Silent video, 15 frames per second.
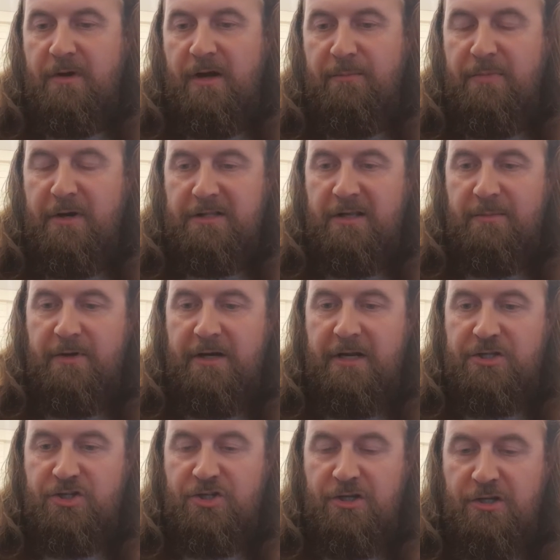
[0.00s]
об этом
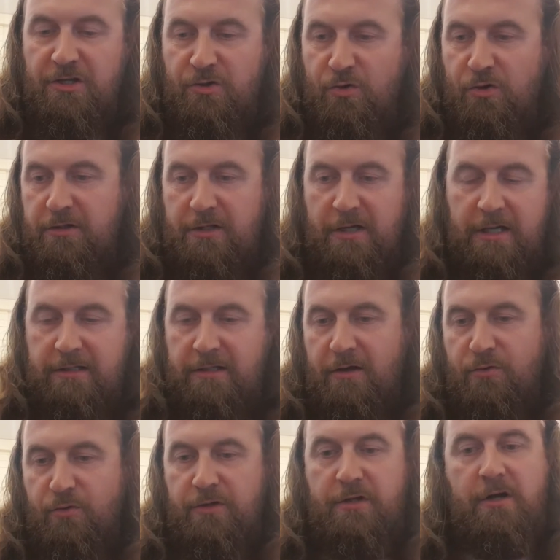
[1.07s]
речь идет как-то,
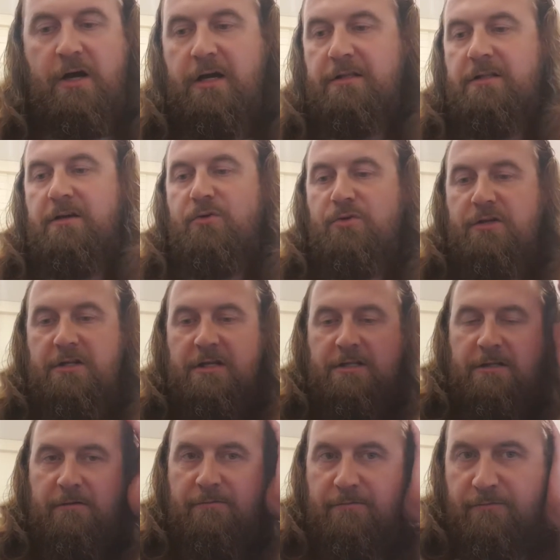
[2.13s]
хоть как-то, хоть
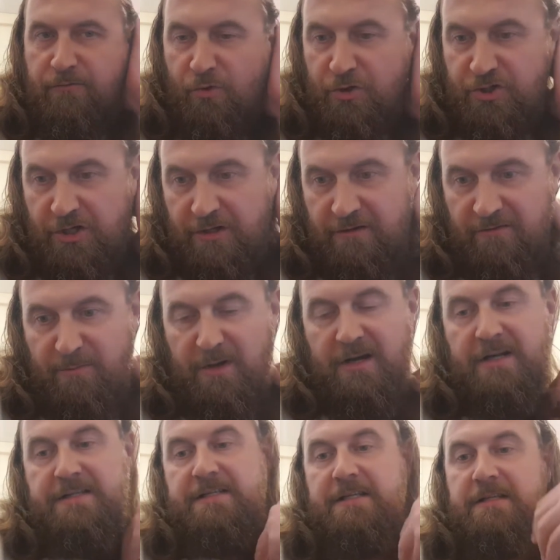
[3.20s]
где-то в очереди в
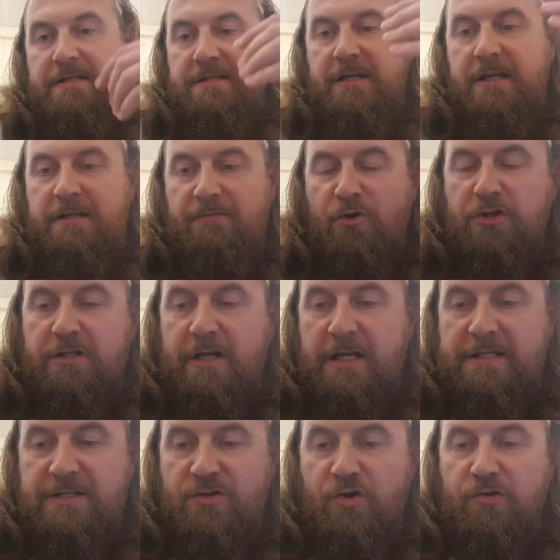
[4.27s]
магазине сказать, вот
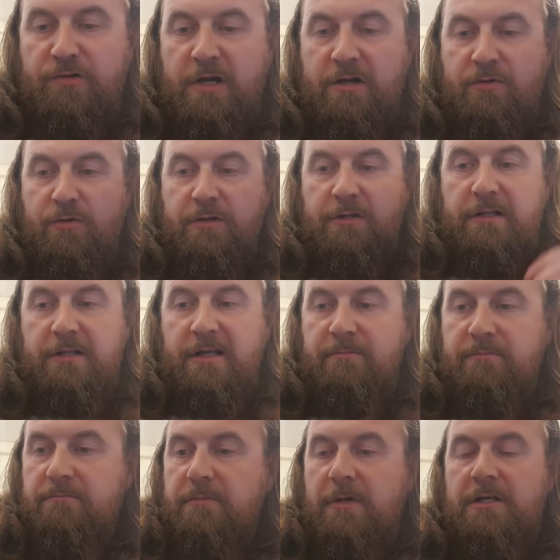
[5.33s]
козел какой-то
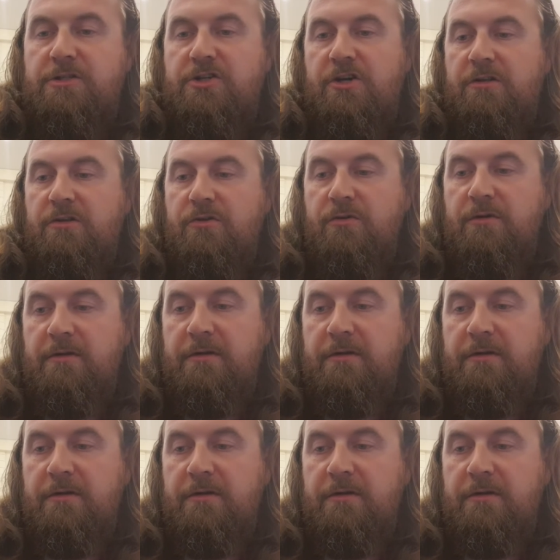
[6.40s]
там очередной.